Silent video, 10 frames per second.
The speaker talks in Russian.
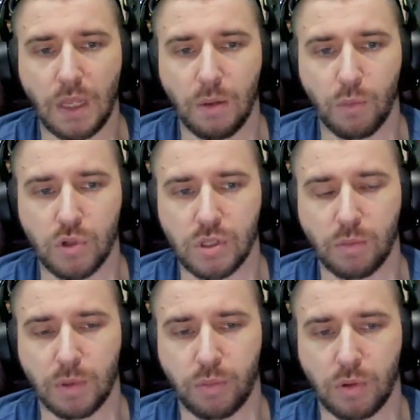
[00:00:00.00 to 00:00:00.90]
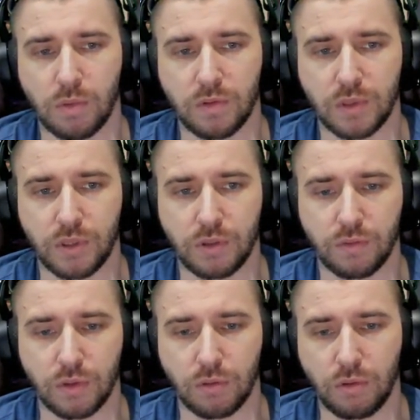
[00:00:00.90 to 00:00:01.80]
Можно попробовать
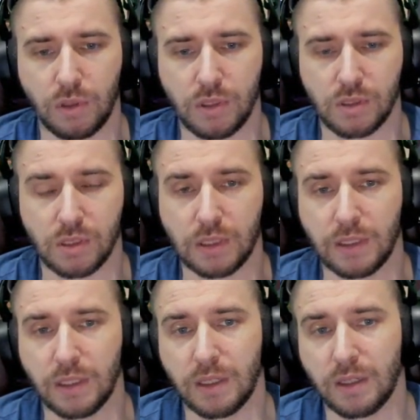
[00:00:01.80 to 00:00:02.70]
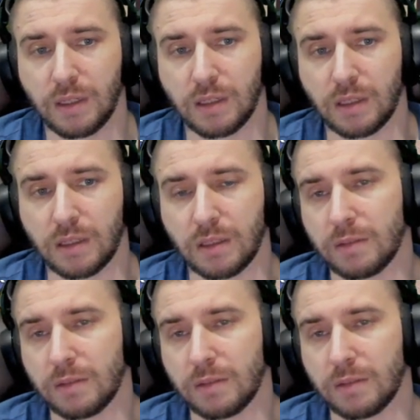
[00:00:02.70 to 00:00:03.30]
его. Ну, лис э,